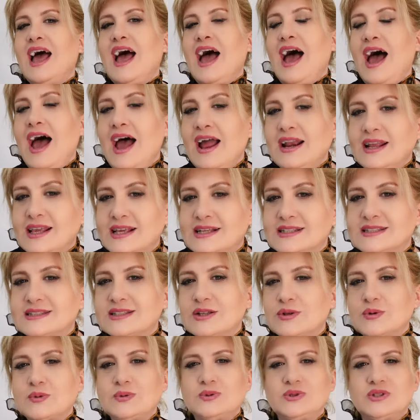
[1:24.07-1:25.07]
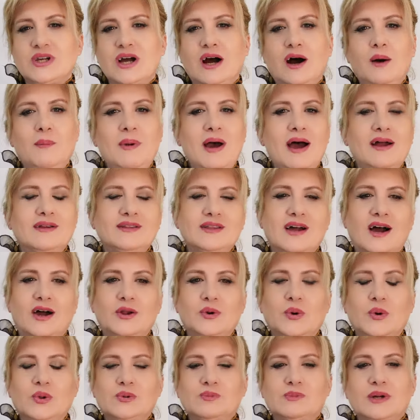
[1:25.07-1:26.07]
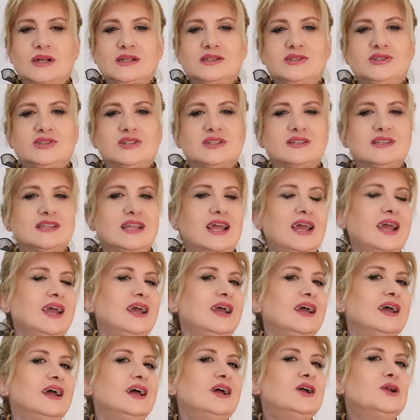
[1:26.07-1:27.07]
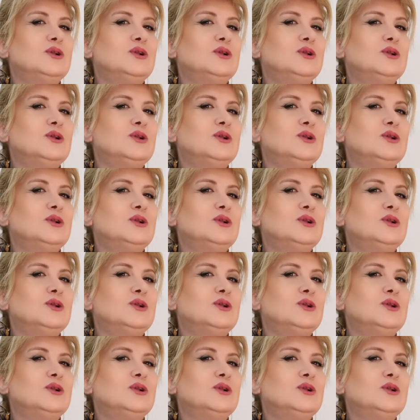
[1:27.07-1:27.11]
herkesten önce haberdar olmak için de